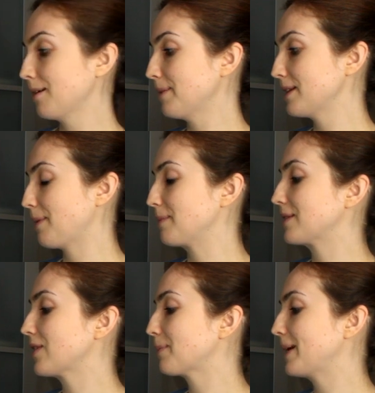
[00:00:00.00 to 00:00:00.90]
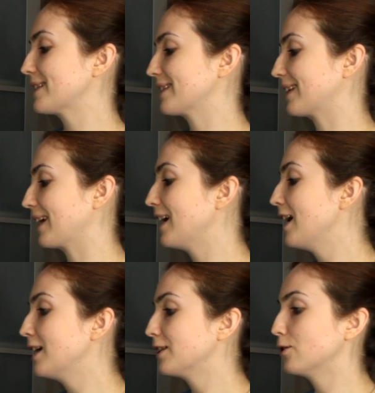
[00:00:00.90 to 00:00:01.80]
Поднимаемся вверх по лесенке.
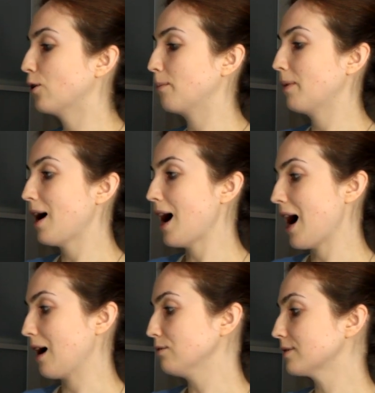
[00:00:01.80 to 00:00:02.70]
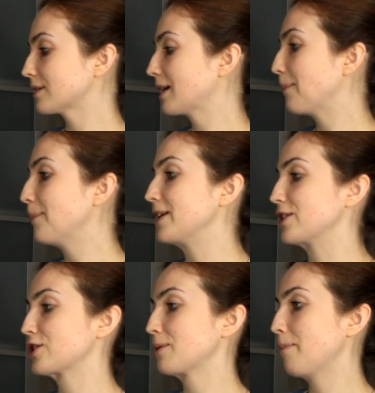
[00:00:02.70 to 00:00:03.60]
Дом – house,
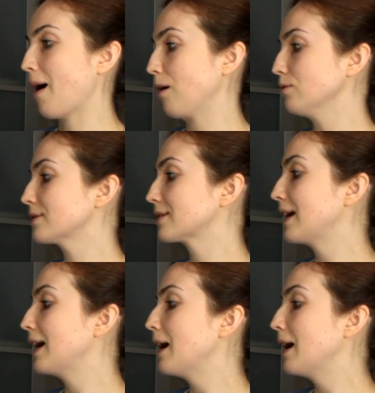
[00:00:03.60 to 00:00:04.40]
мышь – mouse,